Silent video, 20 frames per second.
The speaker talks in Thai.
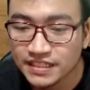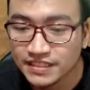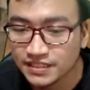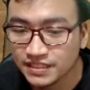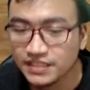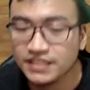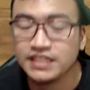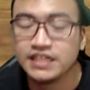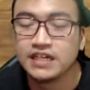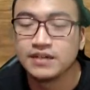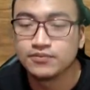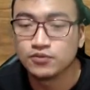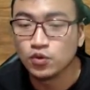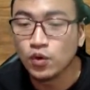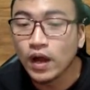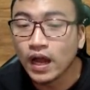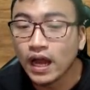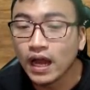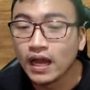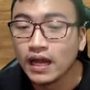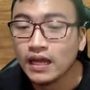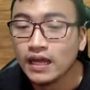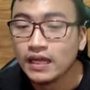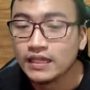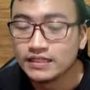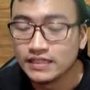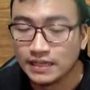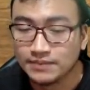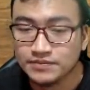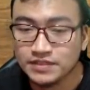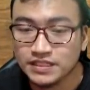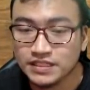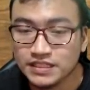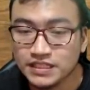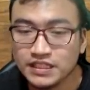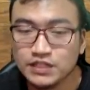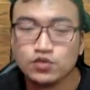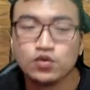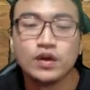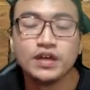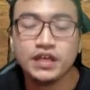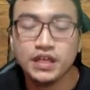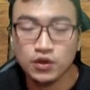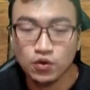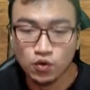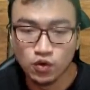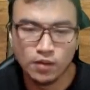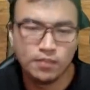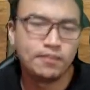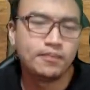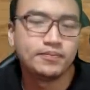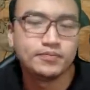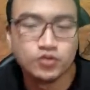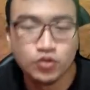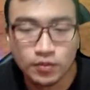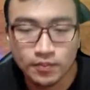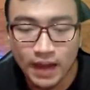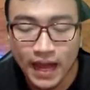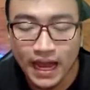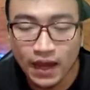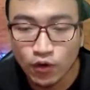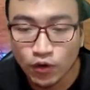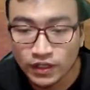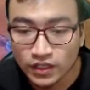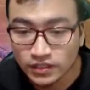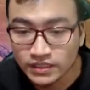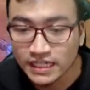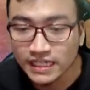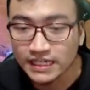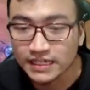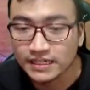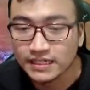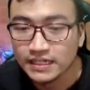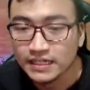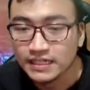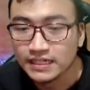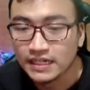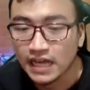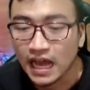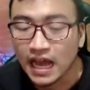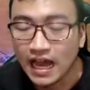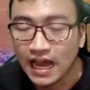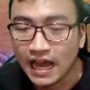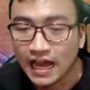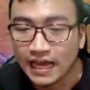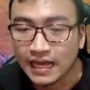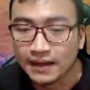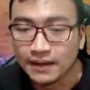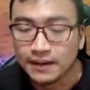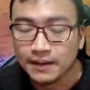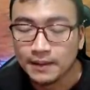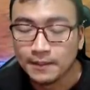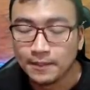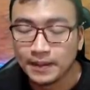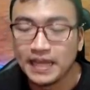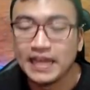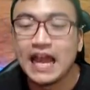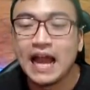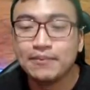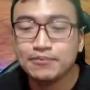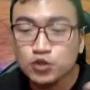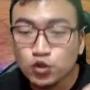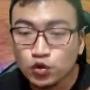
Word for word: ซีกับตัวทำซีซีตัวฮิวส่วนมากคนก็จะอ่าพยายามหยุด